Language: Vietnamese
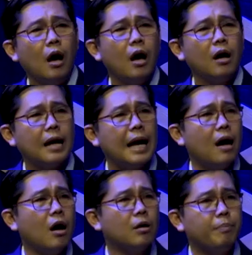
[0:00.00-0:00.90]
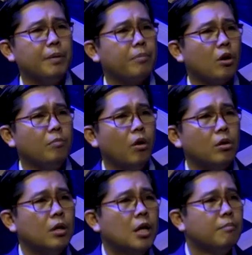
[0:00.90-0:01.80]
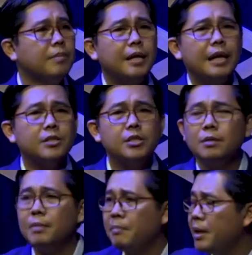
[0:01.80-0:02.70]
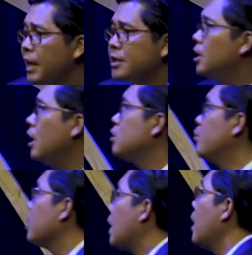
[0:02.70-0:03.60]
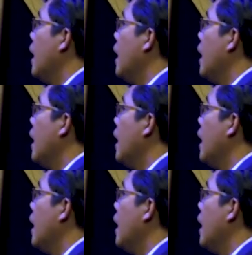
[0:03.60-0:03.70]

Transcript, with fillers: ông ca ông gặp hiệp cầm hôn miền nẹ chưa mình men nẹ chưa đâu chỉ mùi cái